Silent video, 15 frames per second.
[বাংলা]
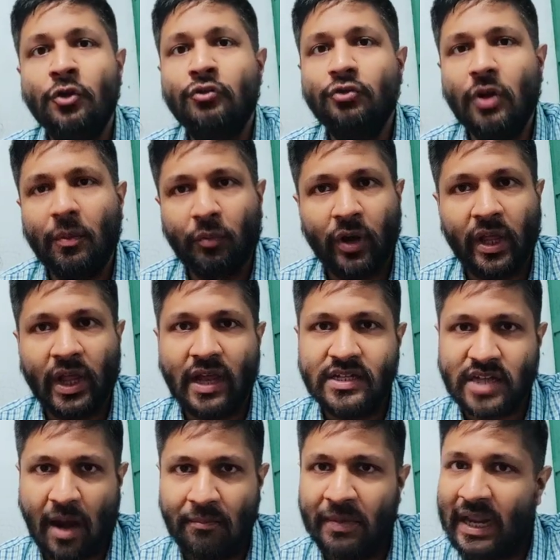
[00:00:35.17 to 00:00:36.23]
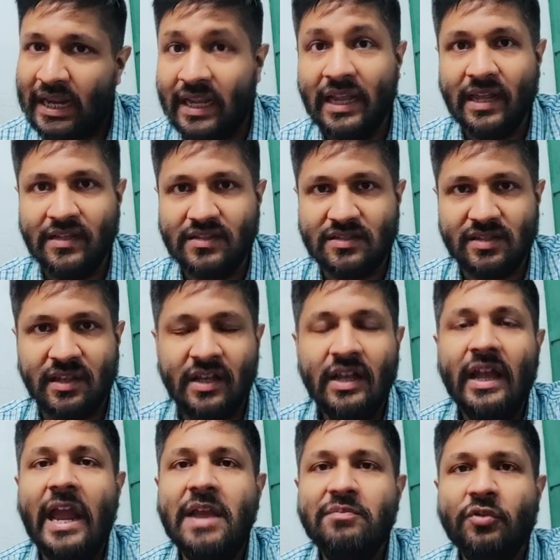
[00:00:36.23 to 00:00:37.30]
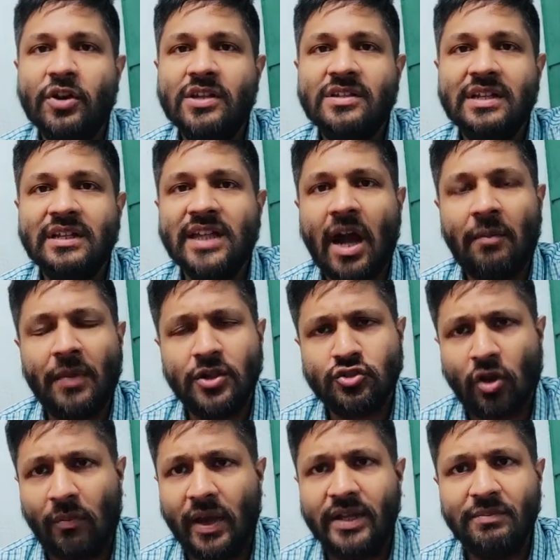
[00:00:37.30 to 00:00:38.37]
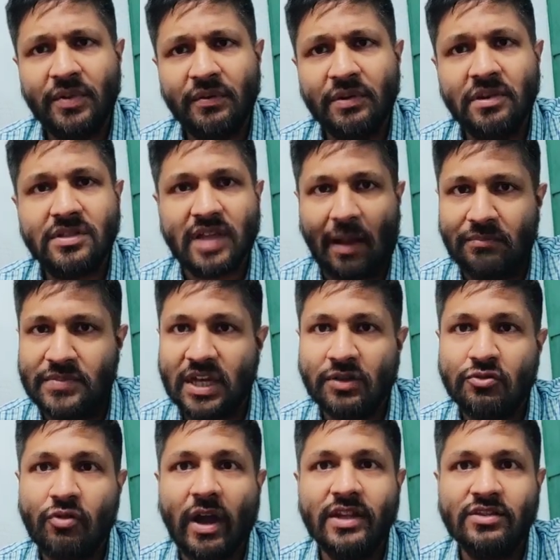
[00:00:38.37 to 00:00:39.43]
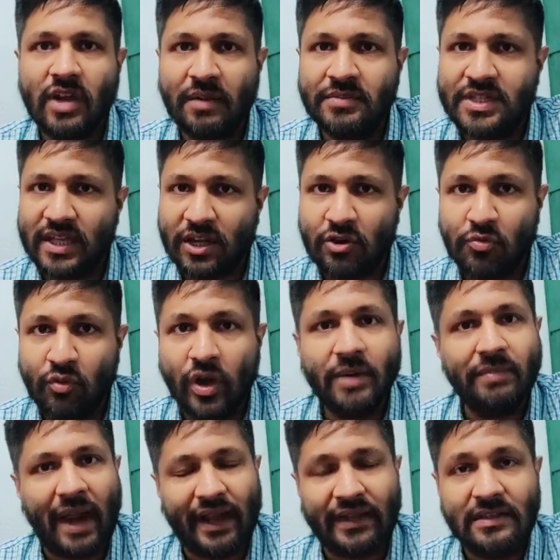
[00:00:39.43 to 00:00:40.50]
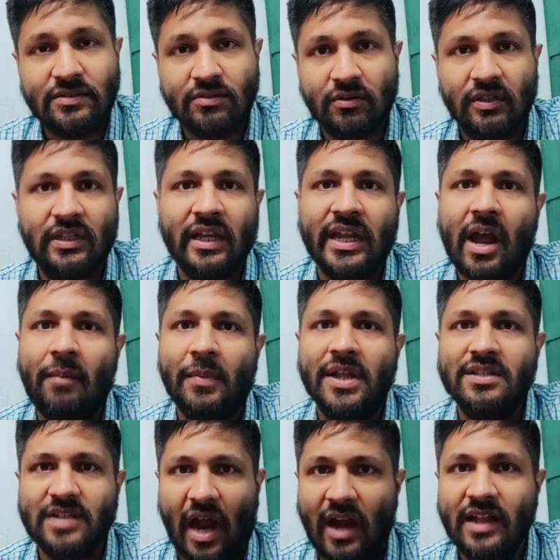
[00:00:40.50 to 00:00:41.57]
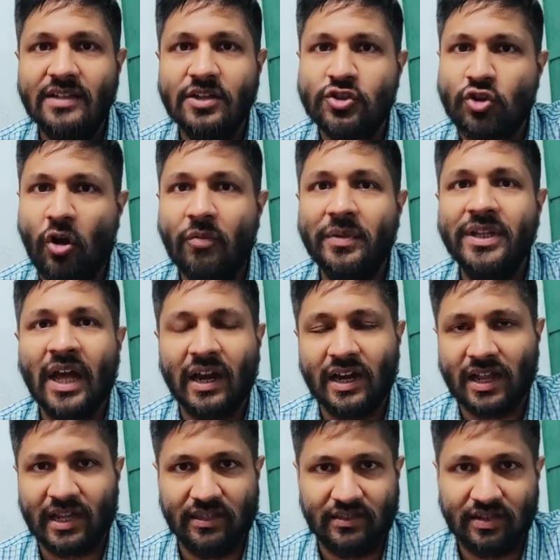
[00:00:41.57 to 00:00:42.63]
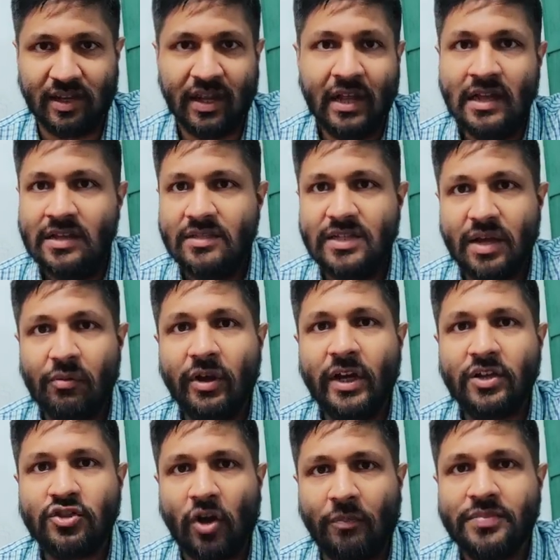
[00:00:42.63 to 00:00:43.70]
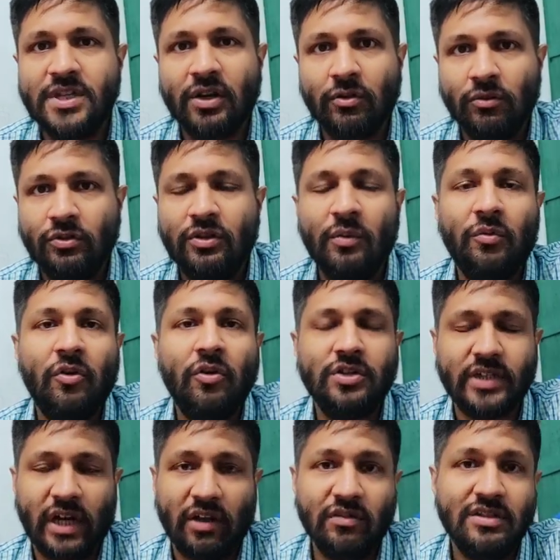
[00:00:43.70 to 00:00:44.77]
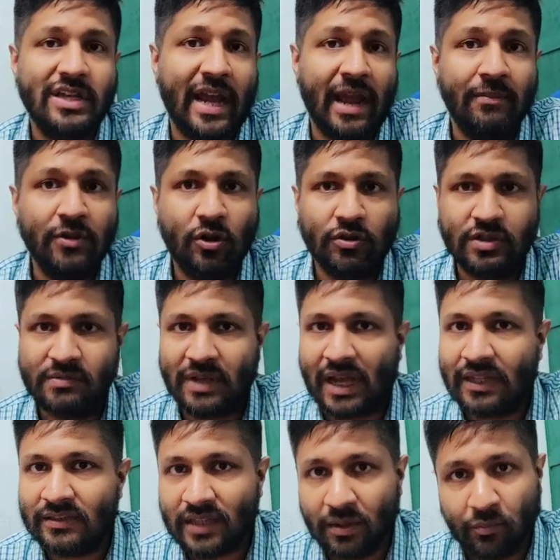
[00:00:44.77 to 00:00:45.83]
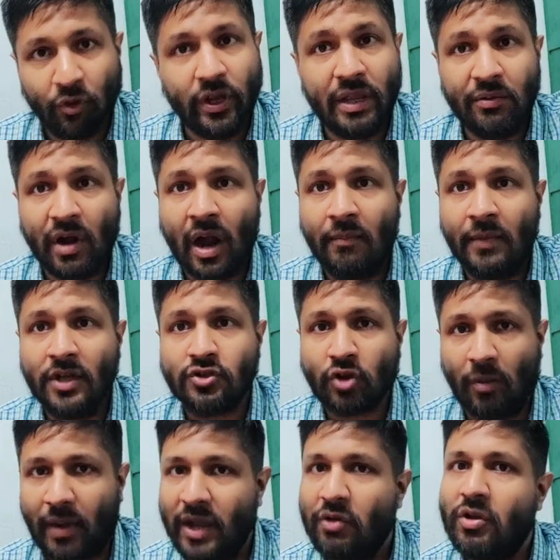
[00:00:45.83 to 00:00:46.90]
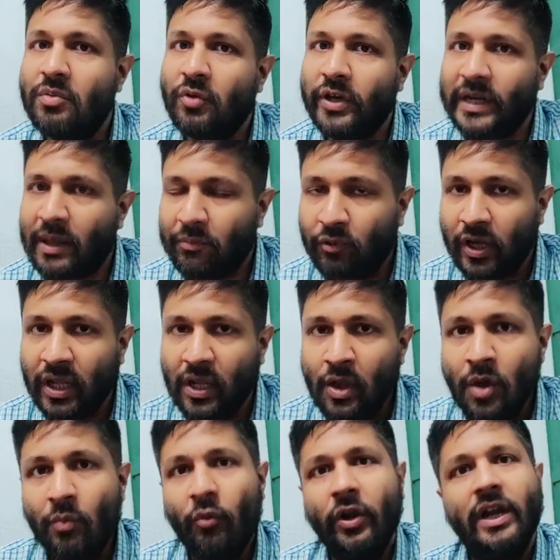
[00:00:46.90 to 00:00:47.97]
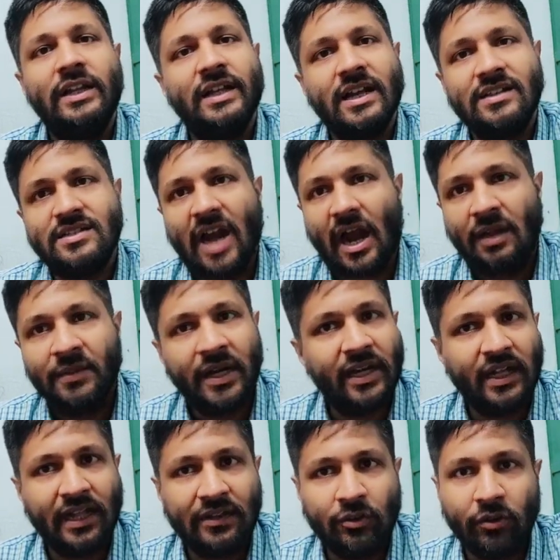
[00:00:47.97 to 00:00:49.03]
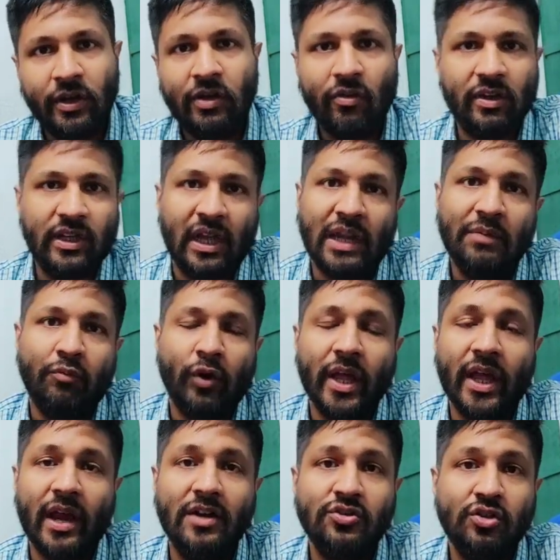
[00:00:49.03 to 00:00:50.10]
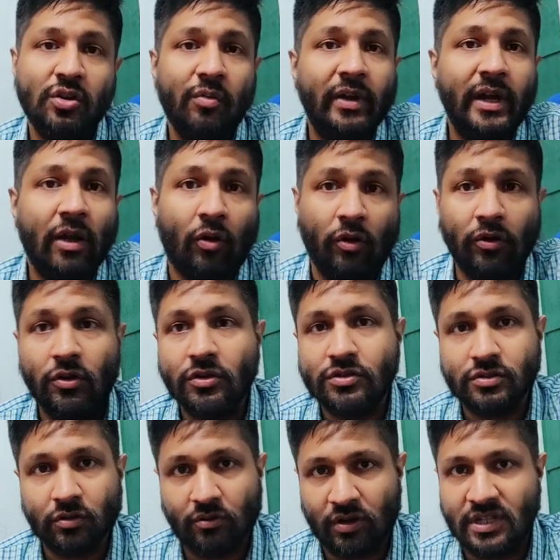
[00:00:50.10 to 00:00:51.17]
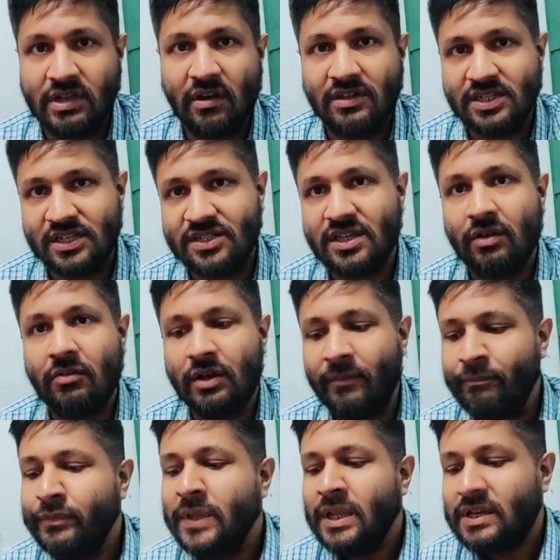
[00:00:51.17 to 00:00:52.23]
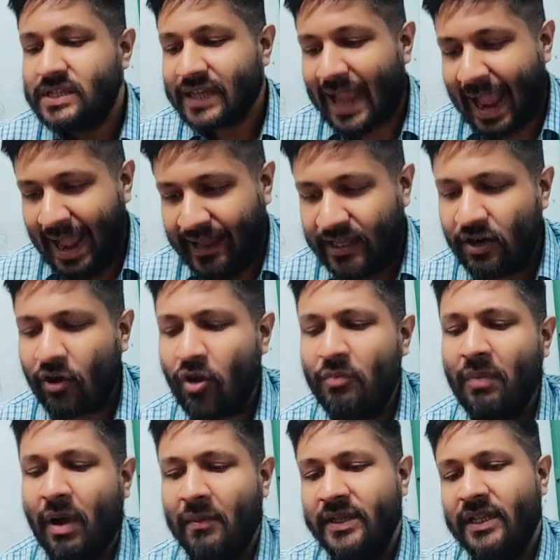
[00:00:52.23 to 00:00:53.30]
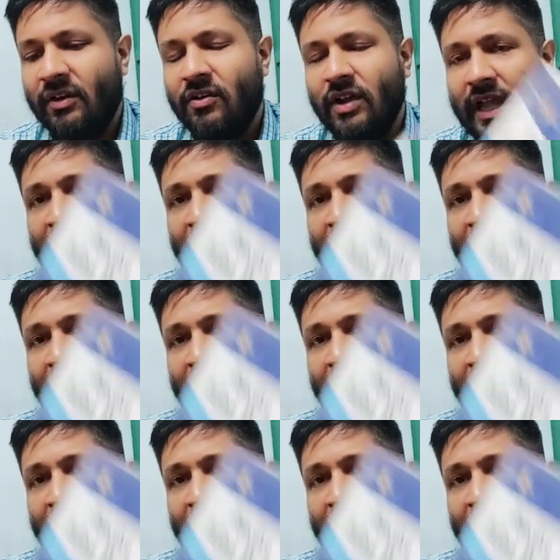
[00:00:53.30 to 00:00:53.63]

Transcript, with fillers: দুটো পরীক্ষায় সামনে এগিয়ে এসছে এই পরিস্থিতিতে আমরা সবাই বিভিন্ন সাবজেক্ট ওয়াইজও এমসিকিউ বই প্র্যাকটিস করে থাকি আমরা জানি যে সংবিধানের ক্ষেত্রে যে বইটা সবচেয়ে গুরুত্বপূর্ণ সেটা হচ্ছে এম লক্ষ্মীকান্তের বই এবং আমরা সবাই ওই বইটা পড়ি বইটা থেকে স্টাডি মেটেরিয়াল তৈরি করে থাকি পরীক্ষার জন্য বইটা কণ্ঠস্থ করে যাওয়ার চেষ্টা করি ঠিক একই রকম ভাবেই দেখো